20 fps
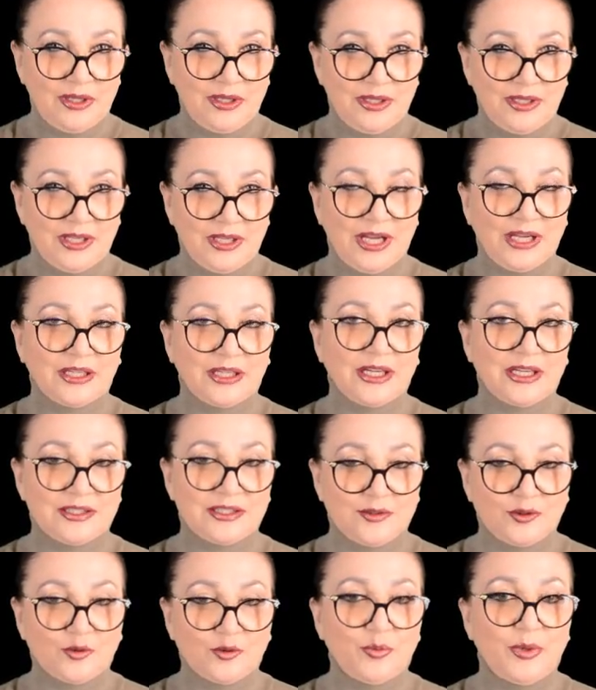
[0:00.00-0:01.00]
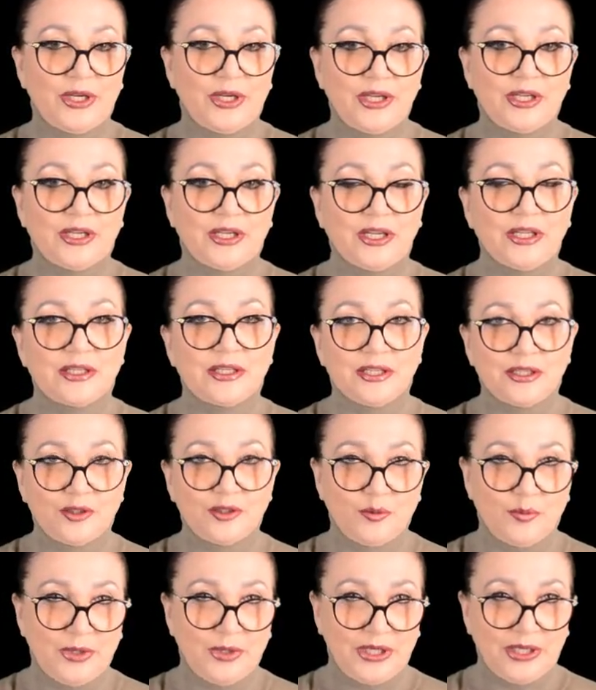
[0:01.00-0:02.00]
как раз от перекрытия до
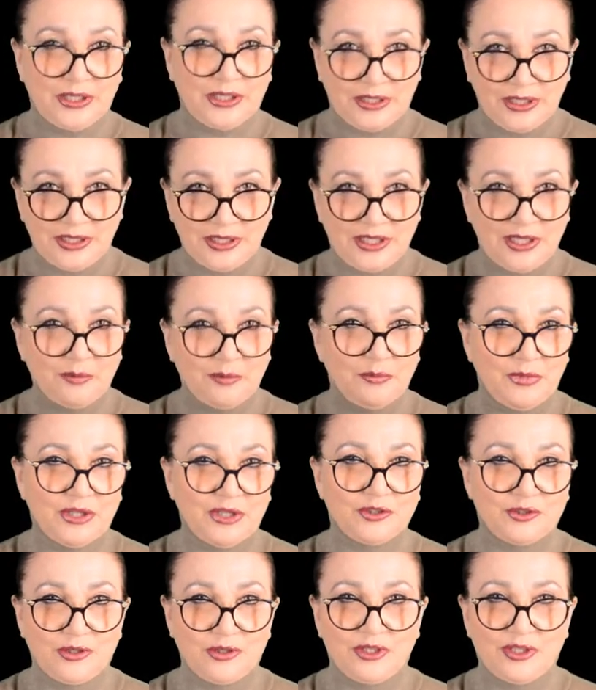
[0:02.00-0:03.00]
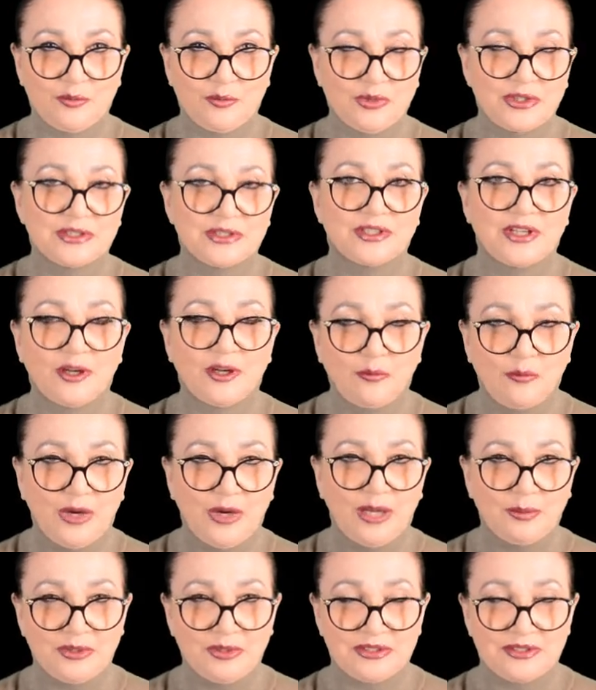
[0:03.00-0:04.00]
перекрытия, между этими
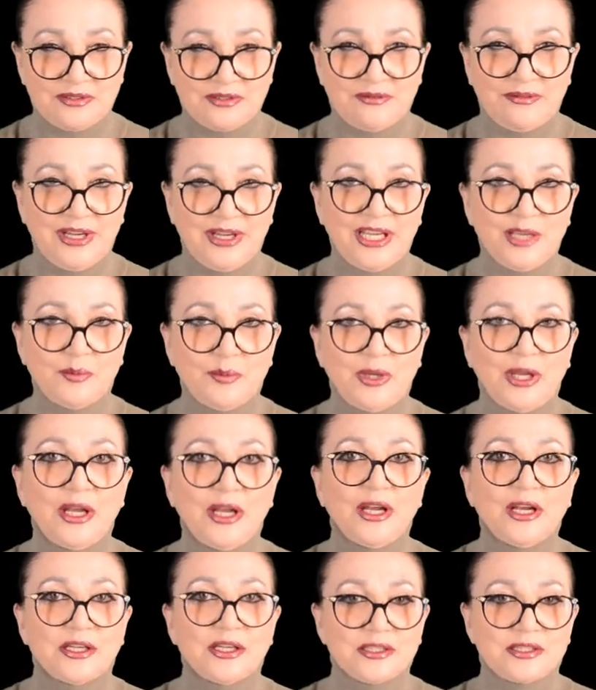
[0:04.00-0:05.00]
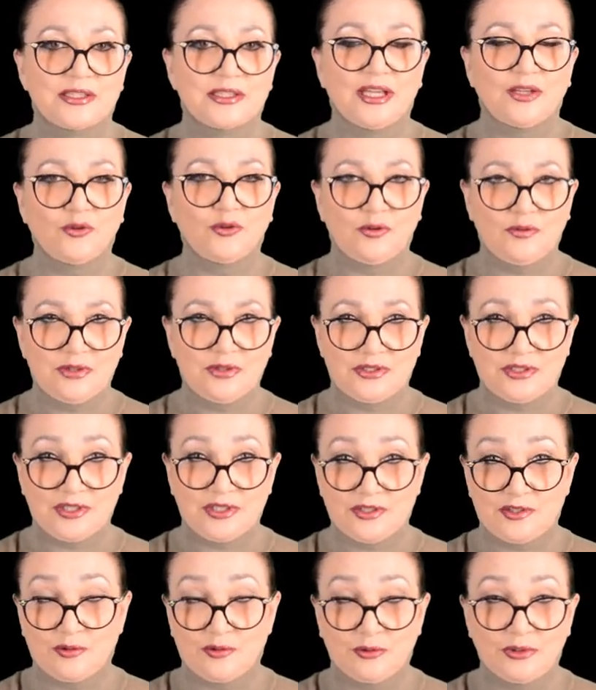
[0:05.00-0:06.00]
столбами, сваями становятся
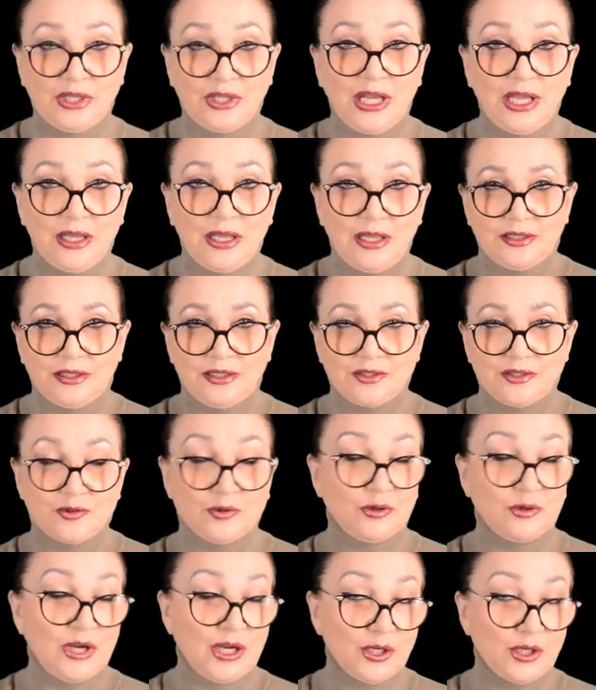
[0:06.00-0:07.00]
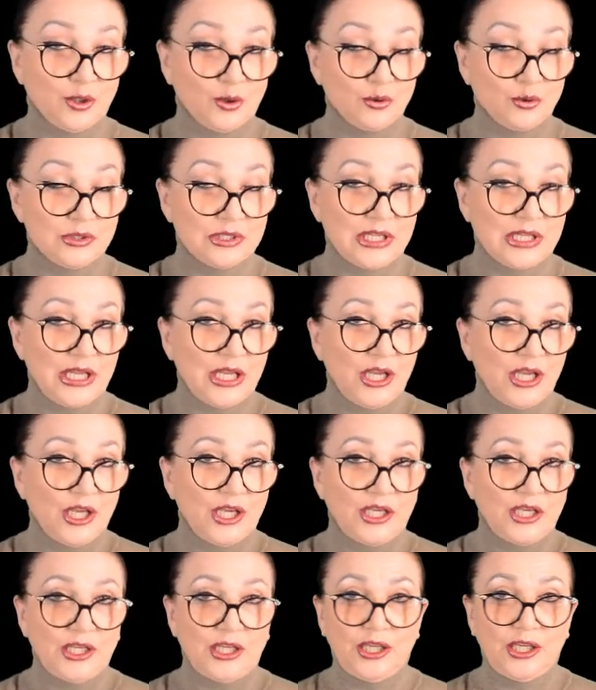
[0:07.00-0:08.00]
суда, сухогрузы,
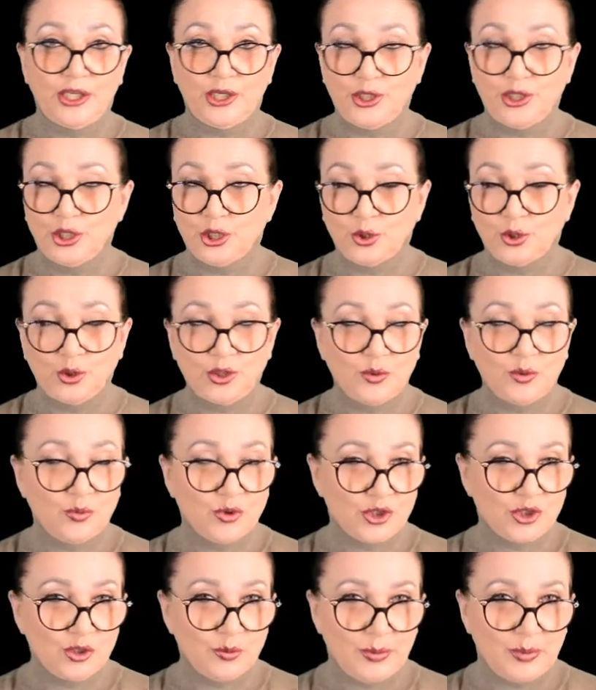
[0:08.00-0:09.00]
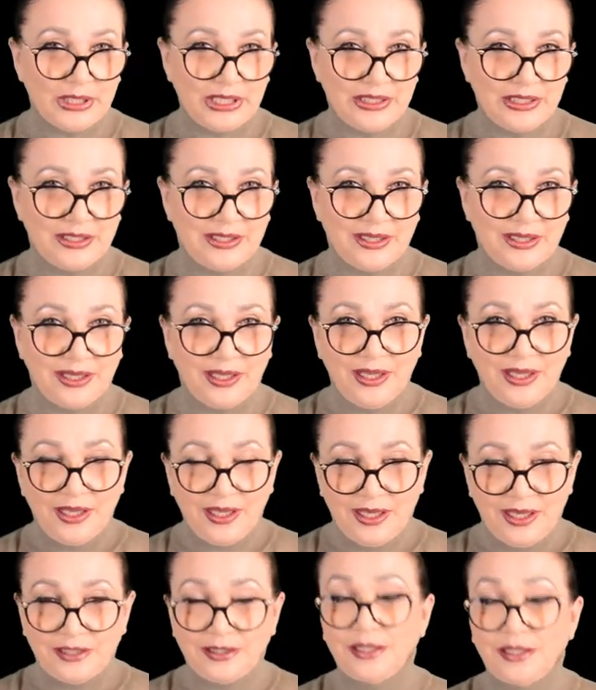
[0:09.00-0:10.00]
и никто не может пройти.
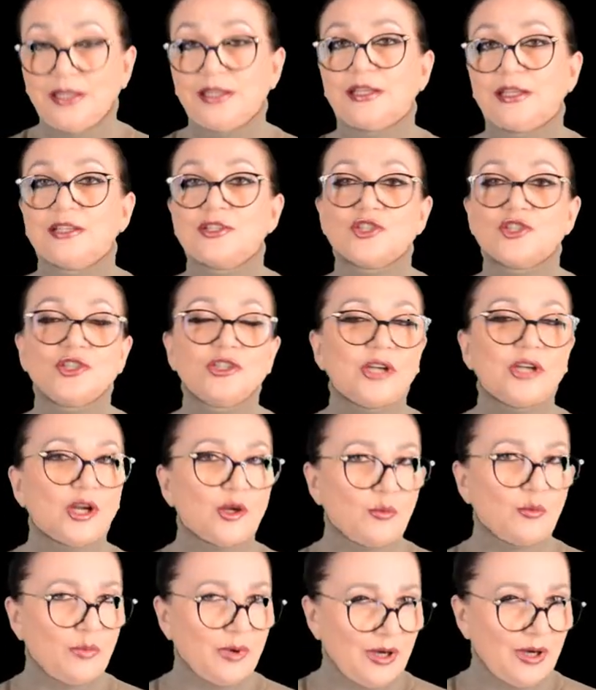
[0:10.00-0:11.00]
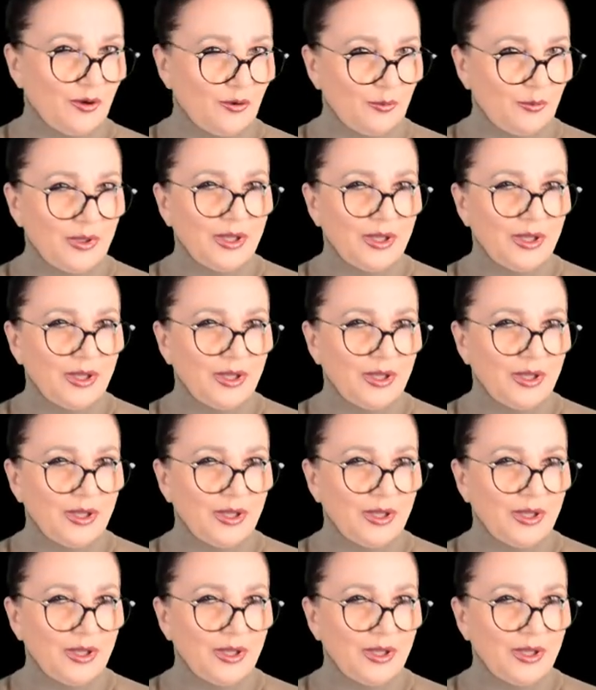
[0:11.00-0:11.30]
Это и есть шлагбаум.